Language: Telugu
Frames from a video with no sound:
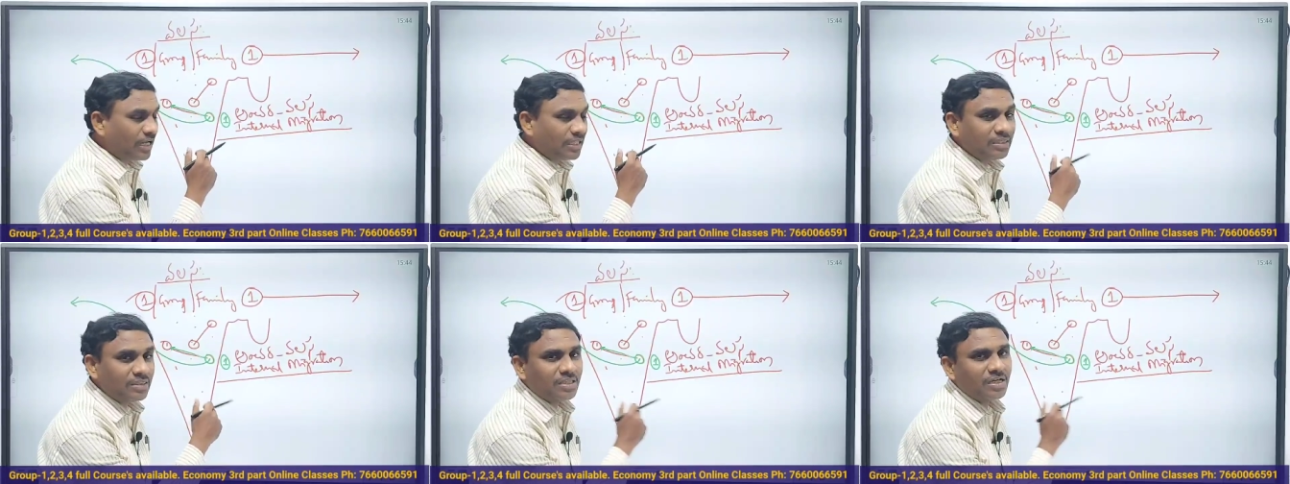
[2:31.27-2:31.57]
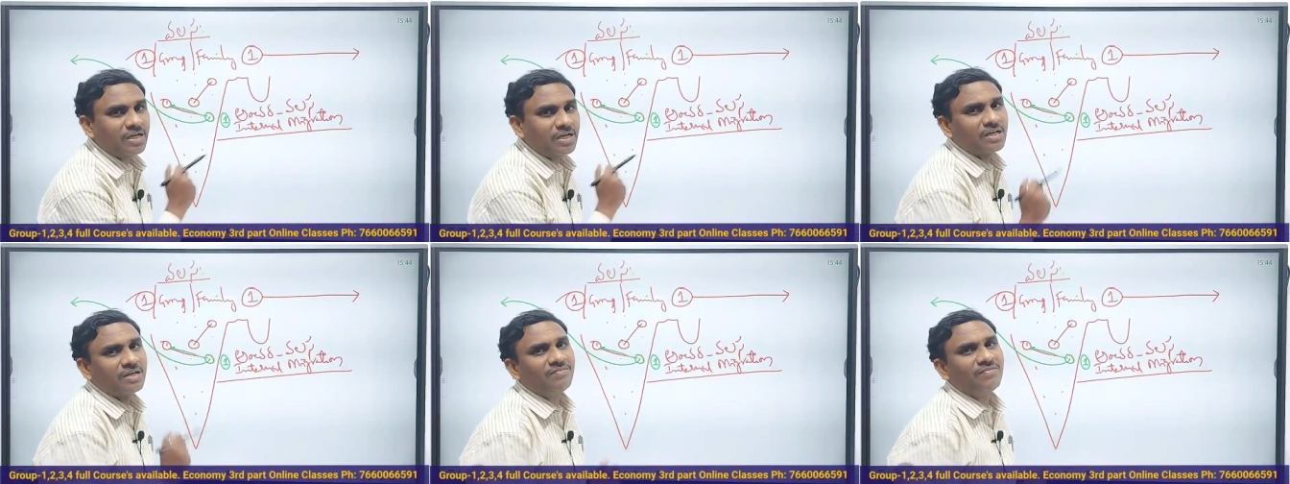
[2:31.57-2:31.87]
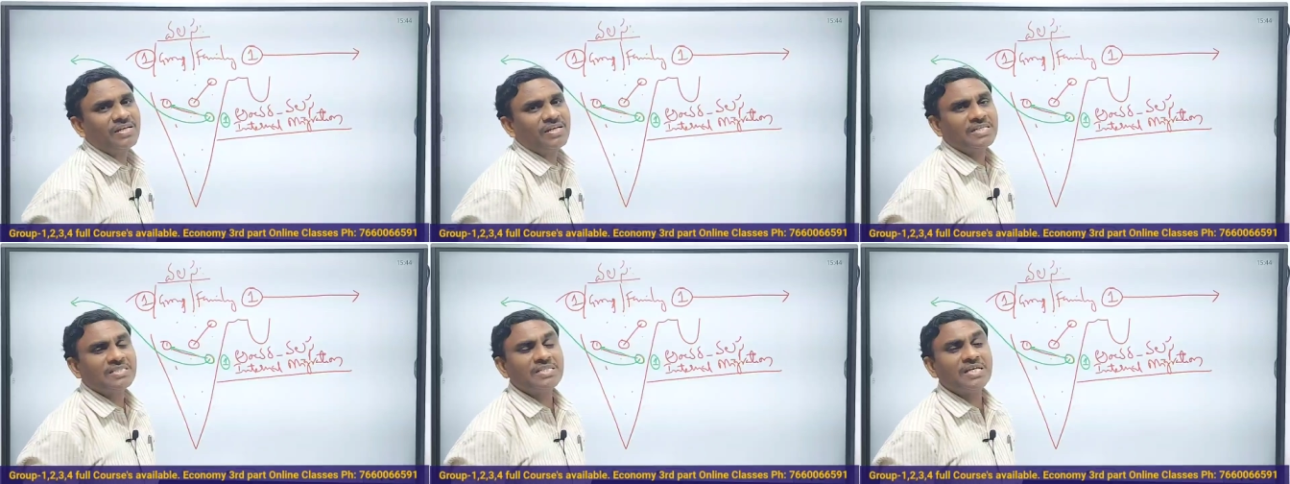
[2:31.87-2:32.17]
అంతర
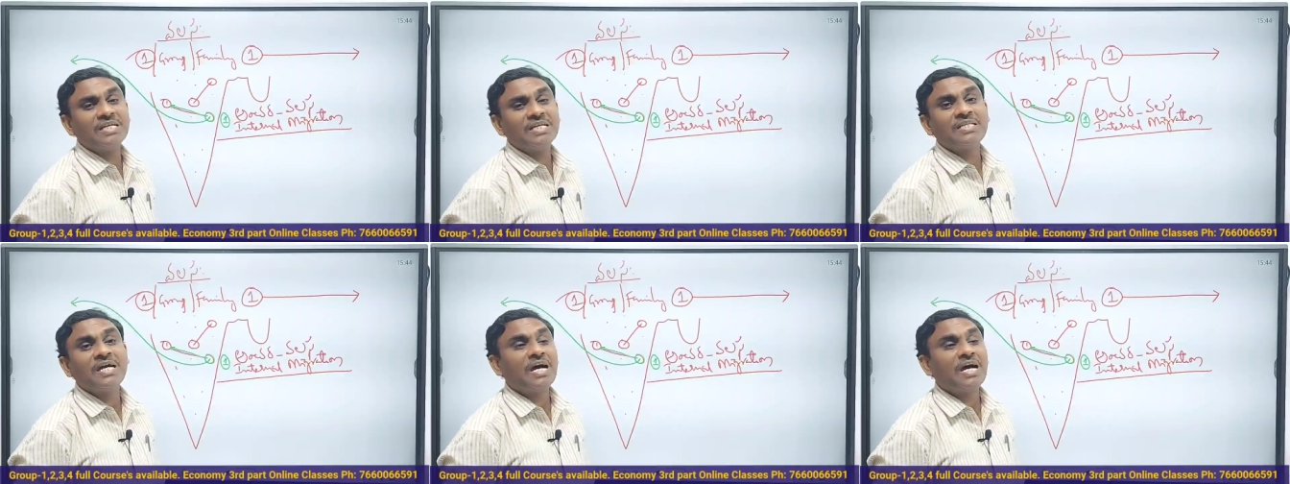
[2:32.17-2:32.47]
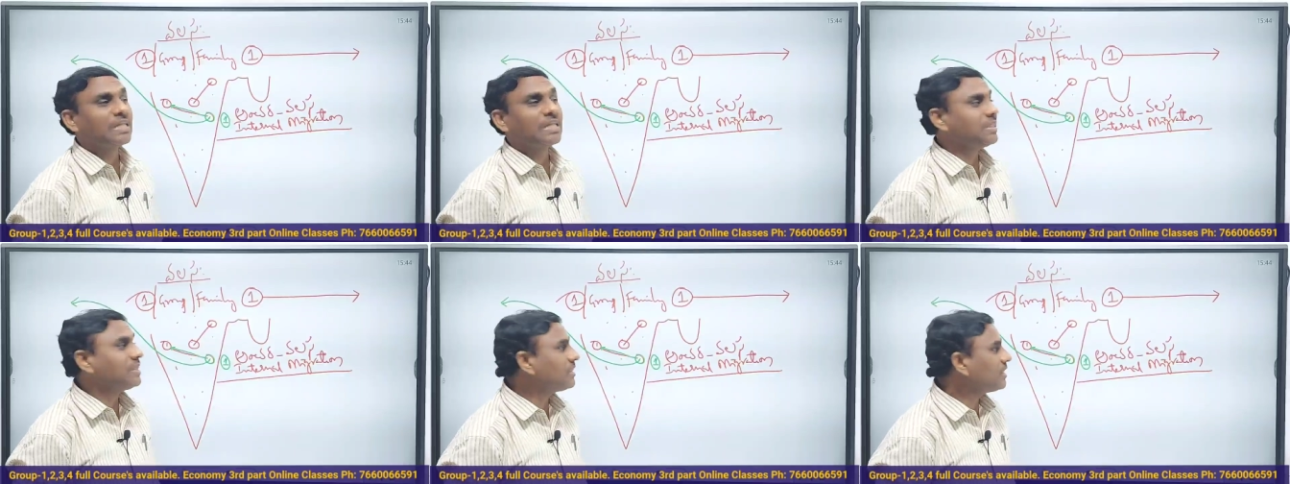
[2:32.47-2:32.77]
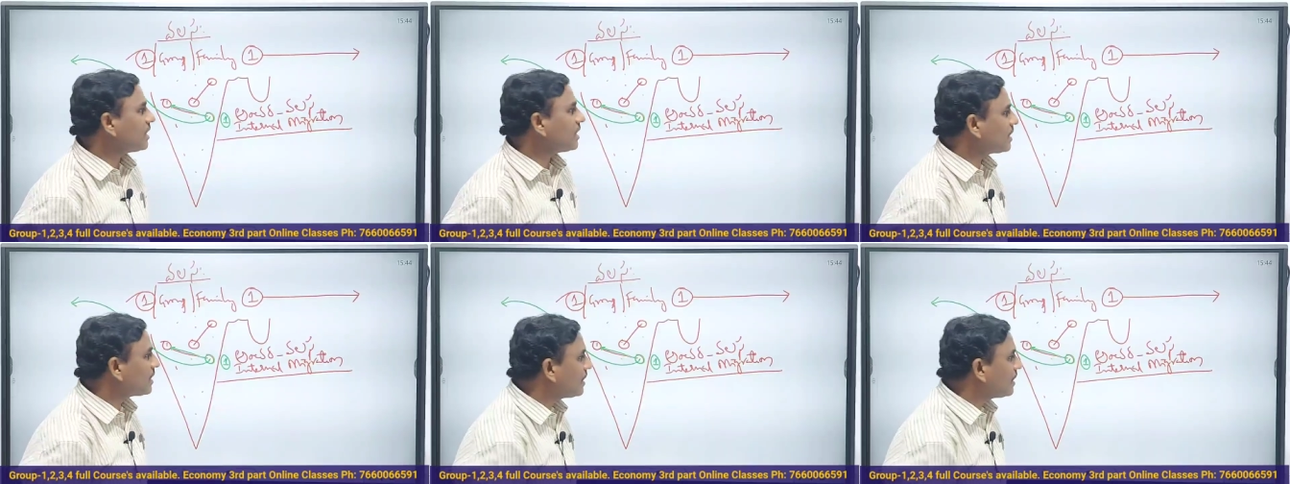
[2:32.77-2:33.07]
వలస లేదా
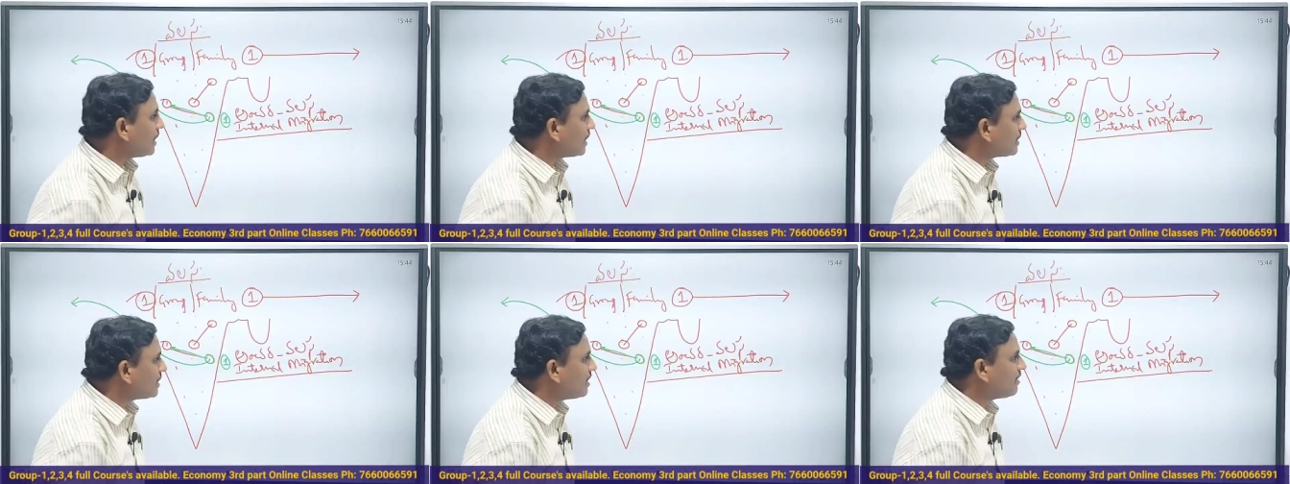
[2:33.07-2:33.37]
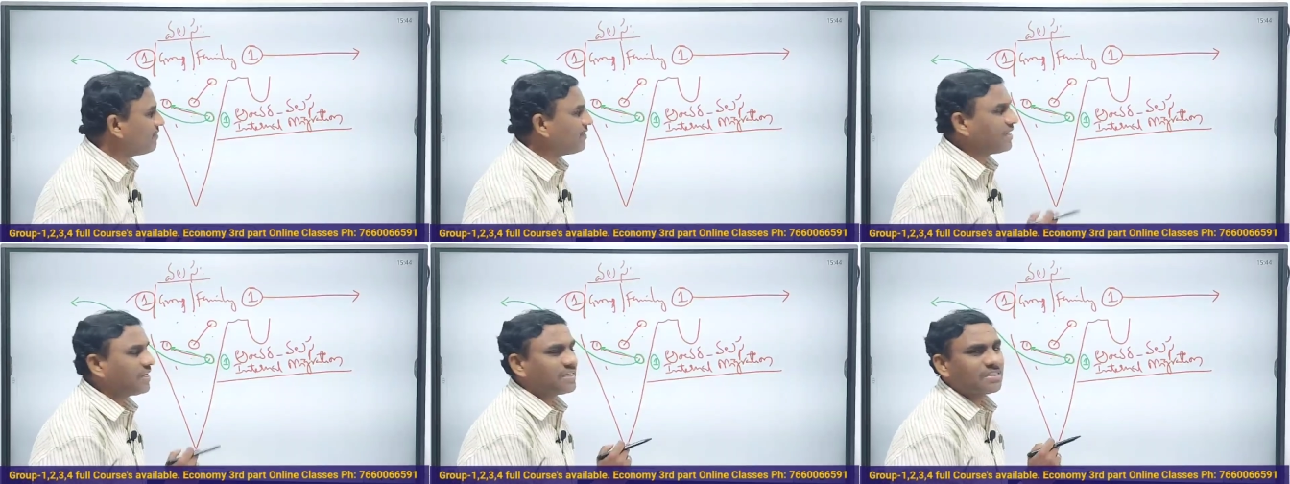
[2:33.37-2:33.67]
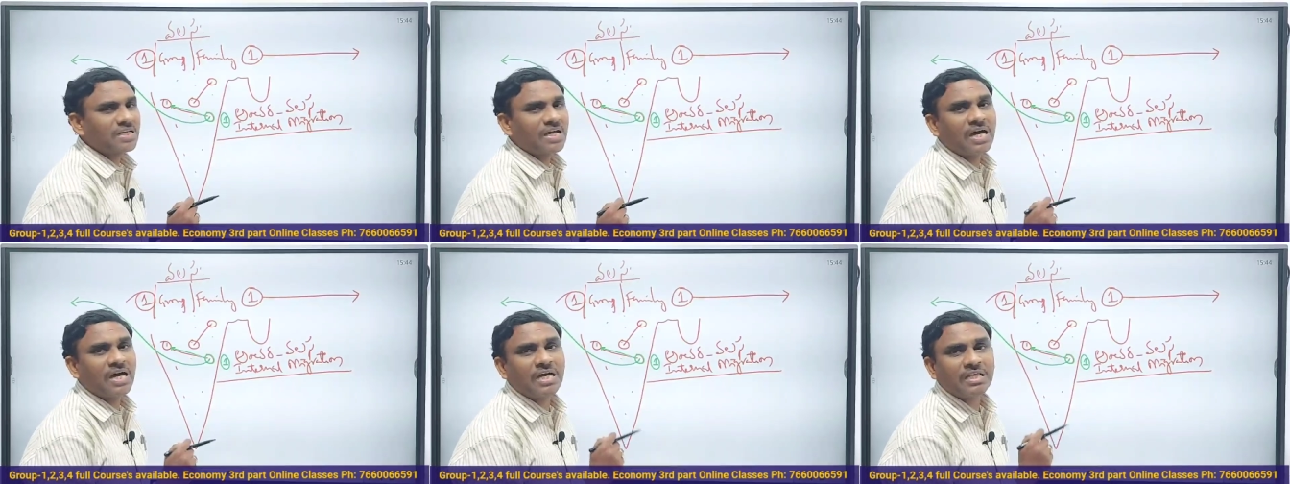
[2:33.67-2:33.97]
అంతర్గత
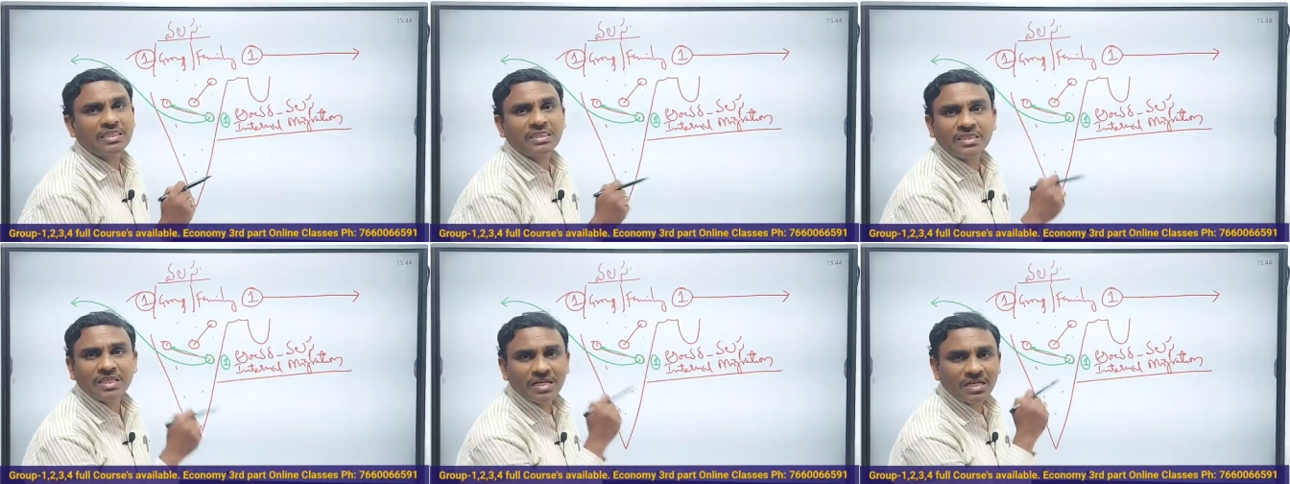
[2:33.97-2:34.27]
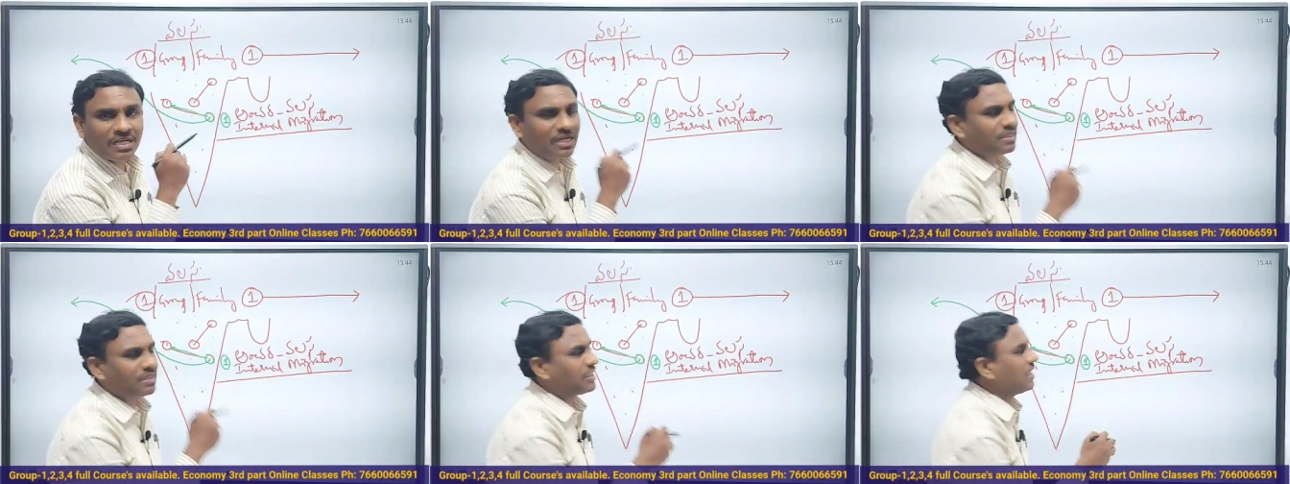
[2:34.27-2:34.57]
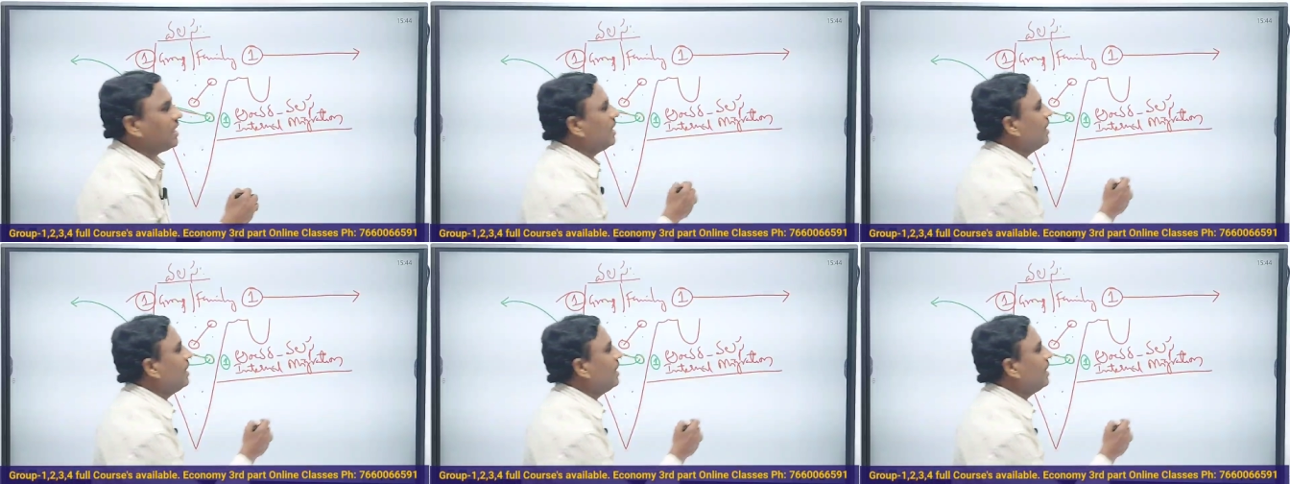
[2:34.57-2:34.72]
వలస అంతర్గత